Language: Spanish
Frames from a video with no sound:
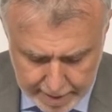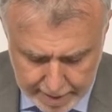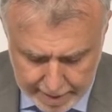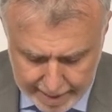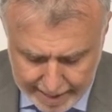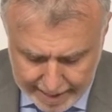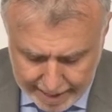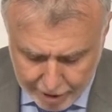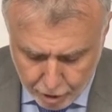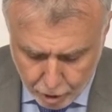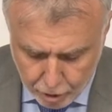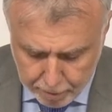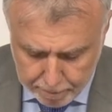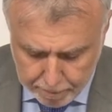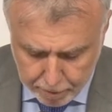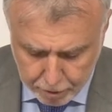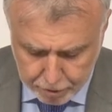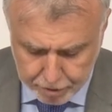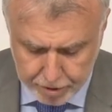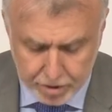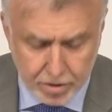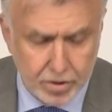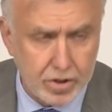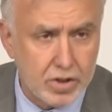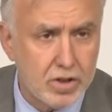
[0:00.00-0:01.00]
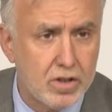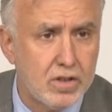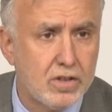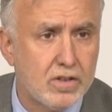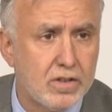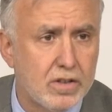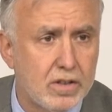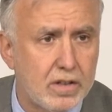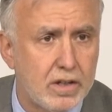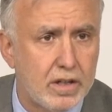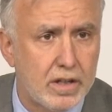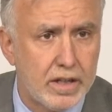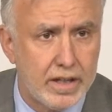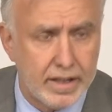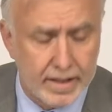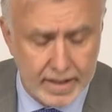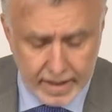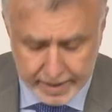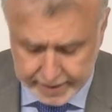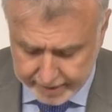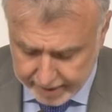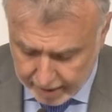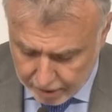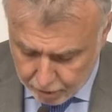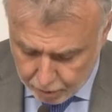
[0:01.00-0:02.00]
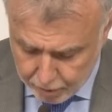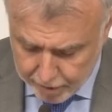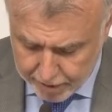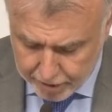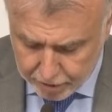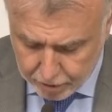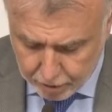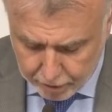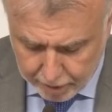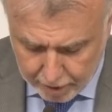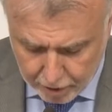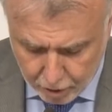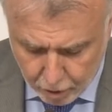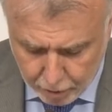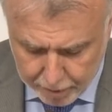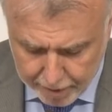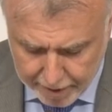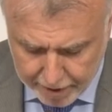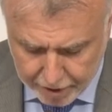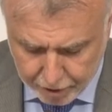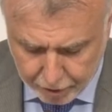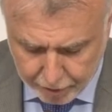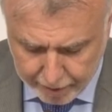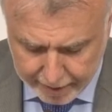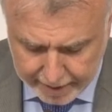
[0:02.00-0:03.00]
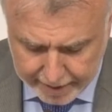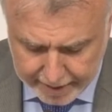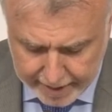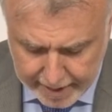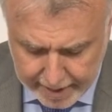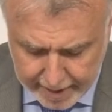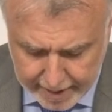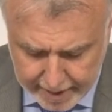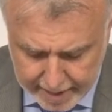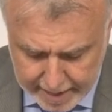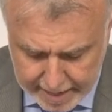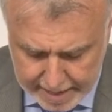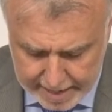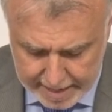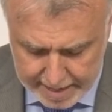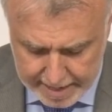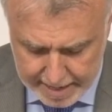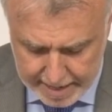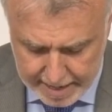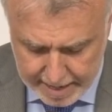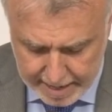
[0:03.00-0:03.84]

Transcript: La oposición y desacuerdo del Gobierno de Canarias